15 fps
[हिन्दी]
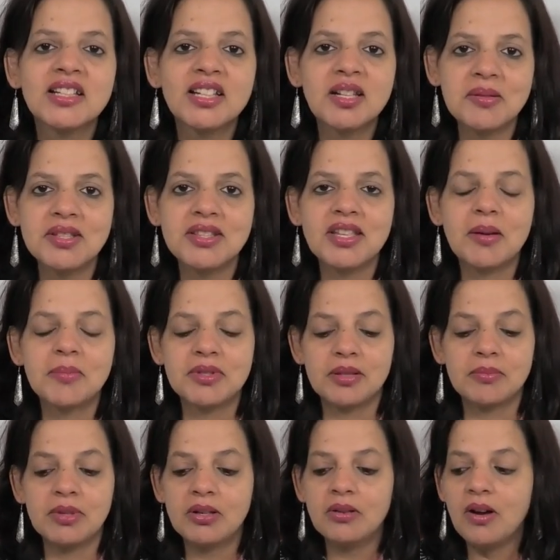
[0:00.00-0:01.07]
नमस्ते आप
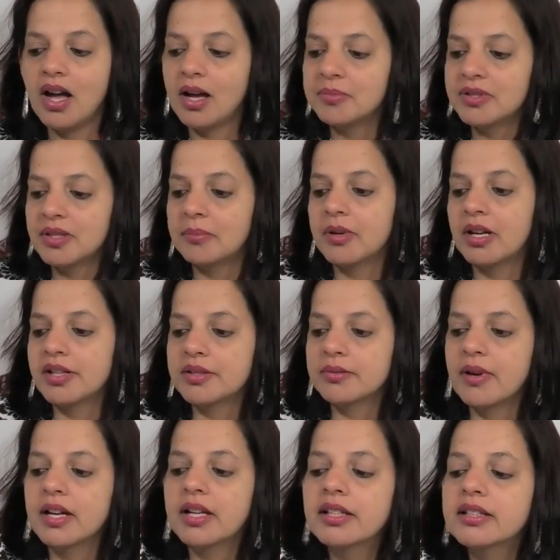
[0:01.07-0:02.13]
सभी को आप सबका
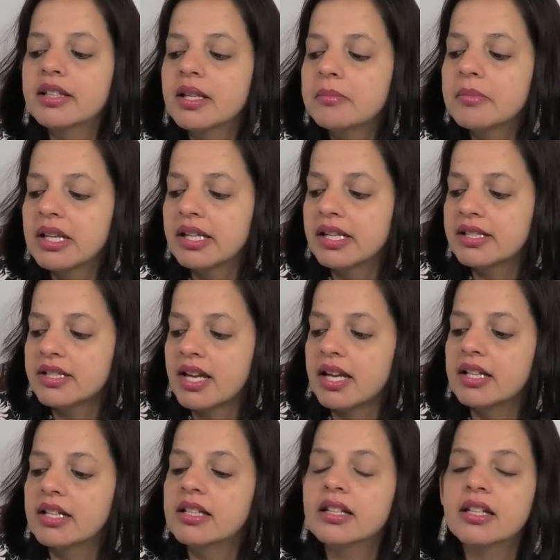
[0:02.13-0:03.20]
स्वागत है मेरे
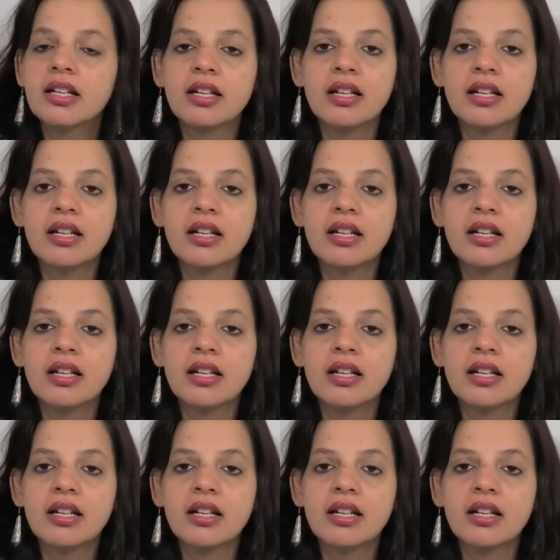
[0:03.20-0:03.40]
चैनल